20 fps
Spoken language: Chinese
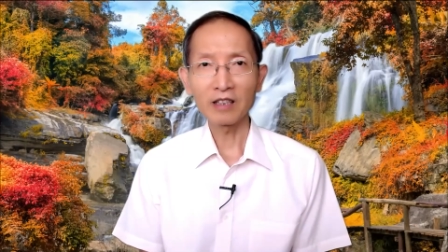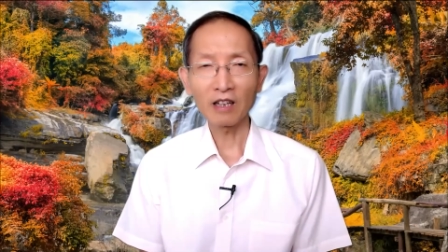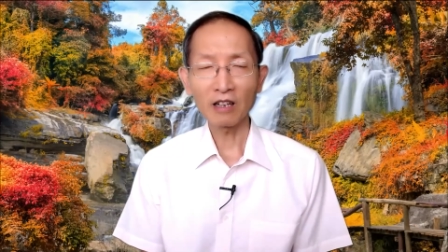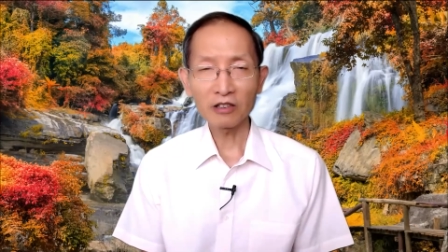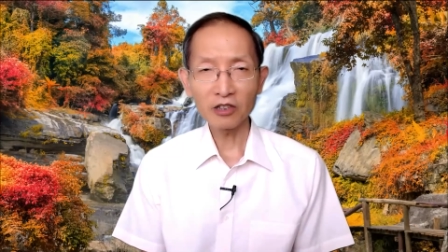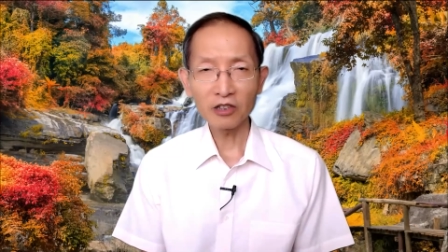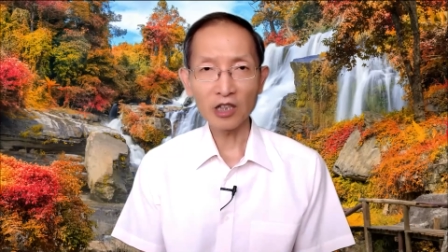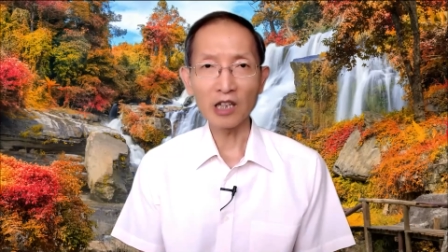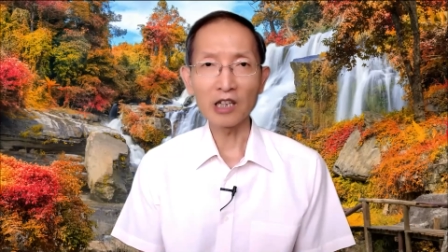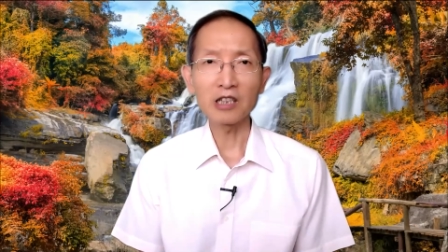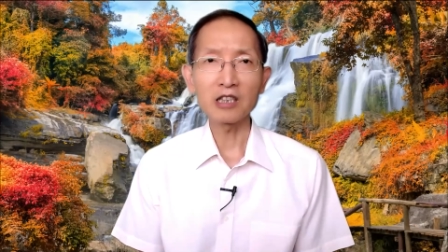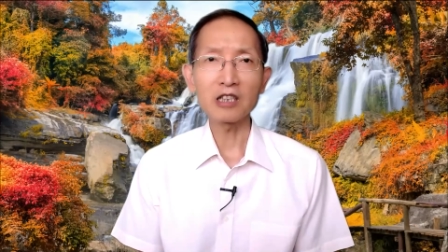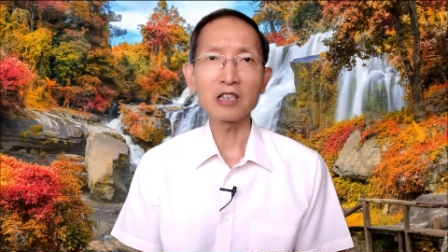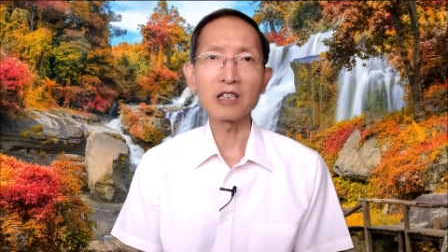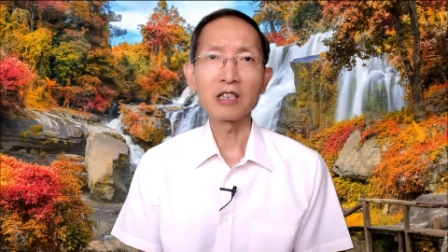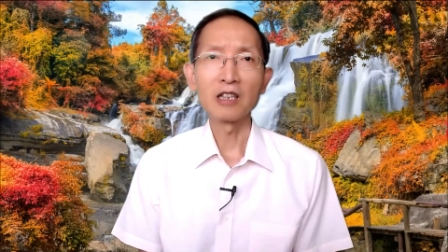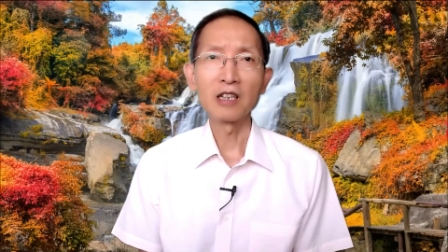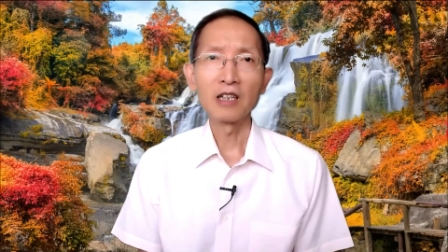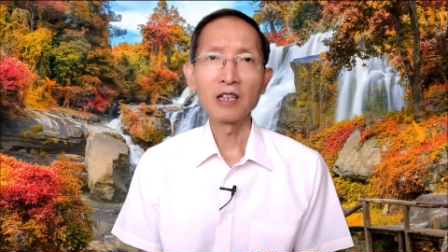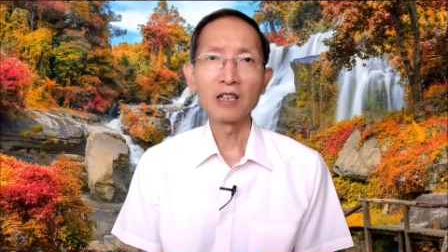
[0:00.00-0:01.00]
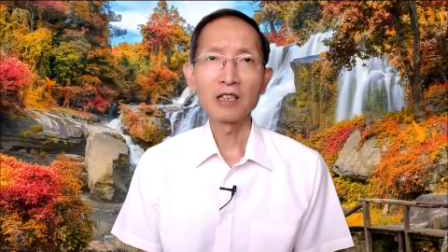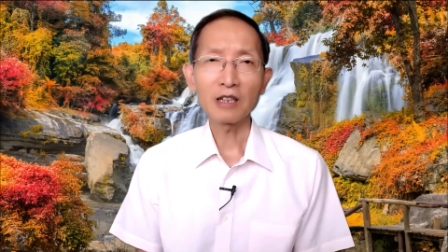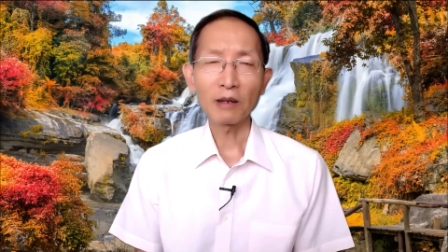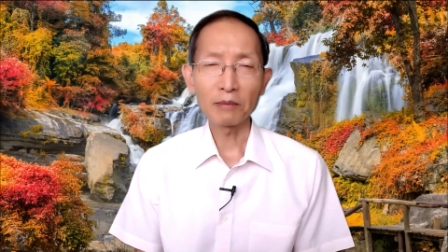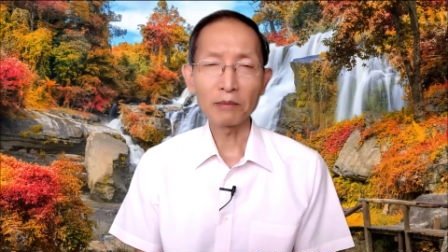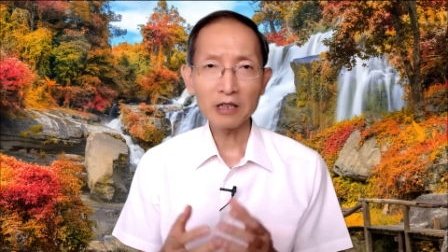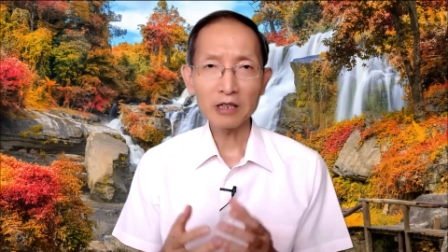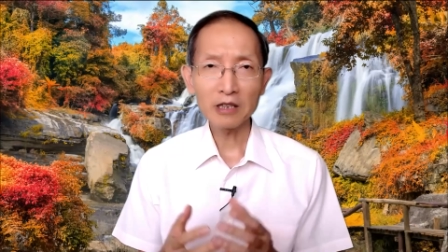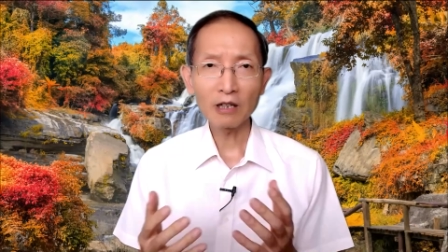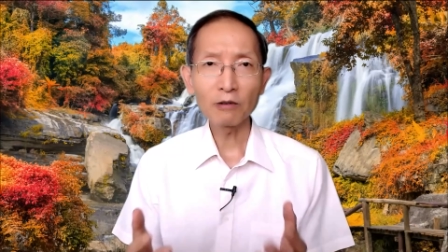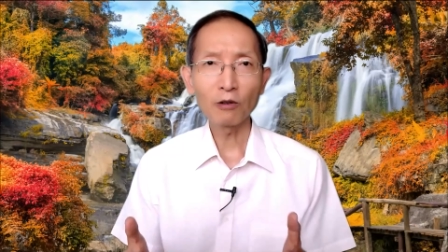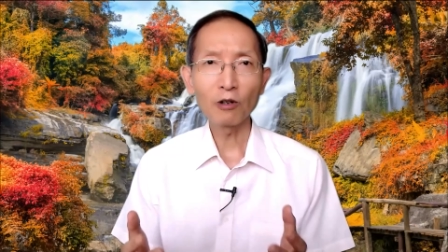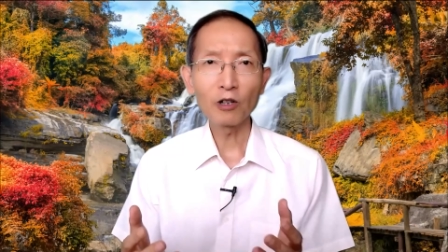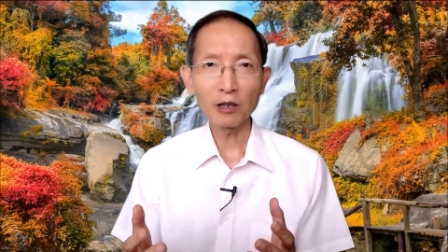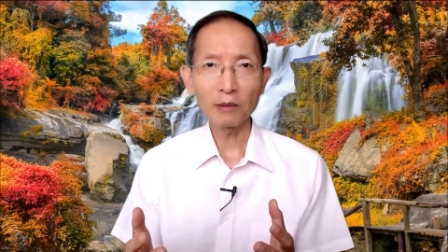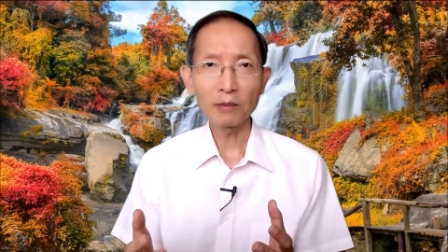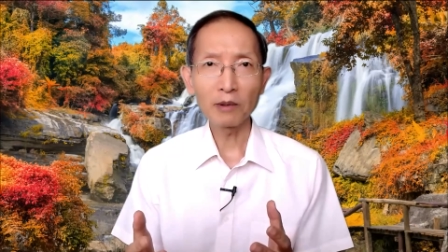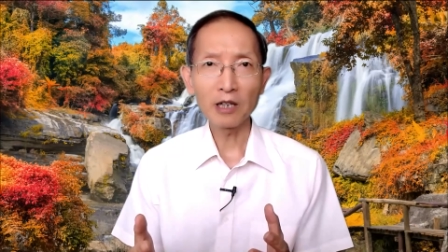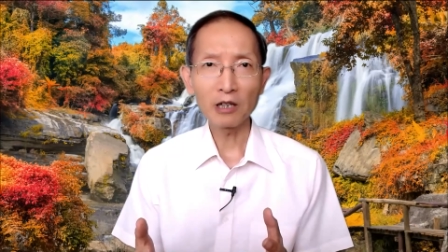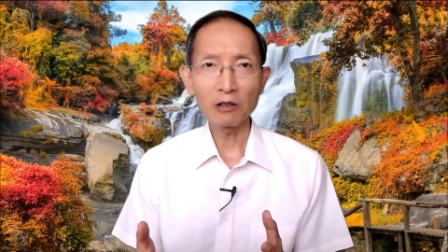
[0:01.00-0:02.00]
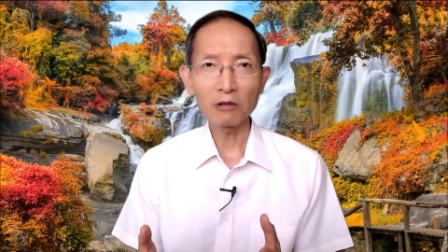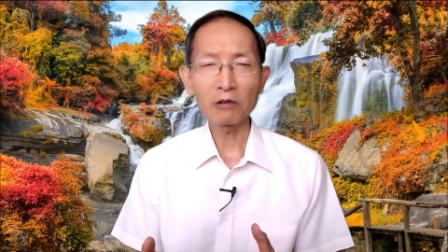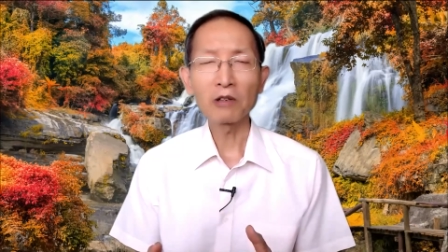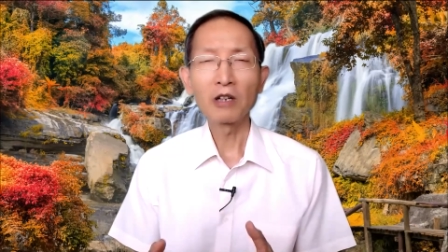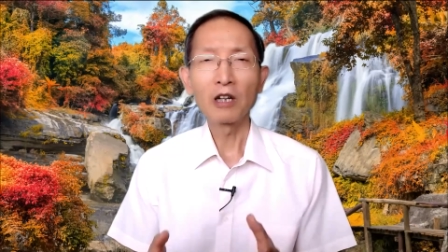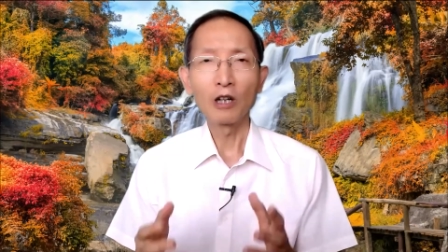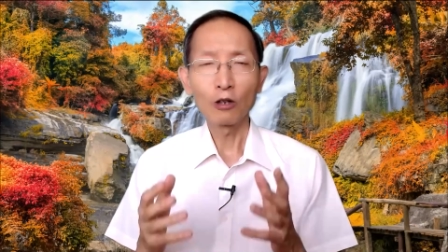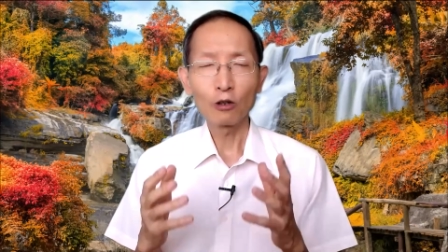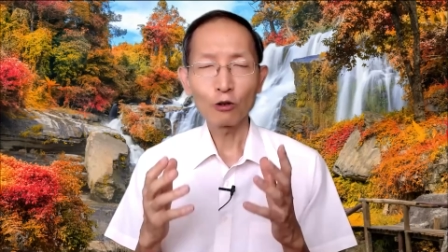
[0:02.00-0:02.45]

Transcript: 要节制，咱们生活里面一个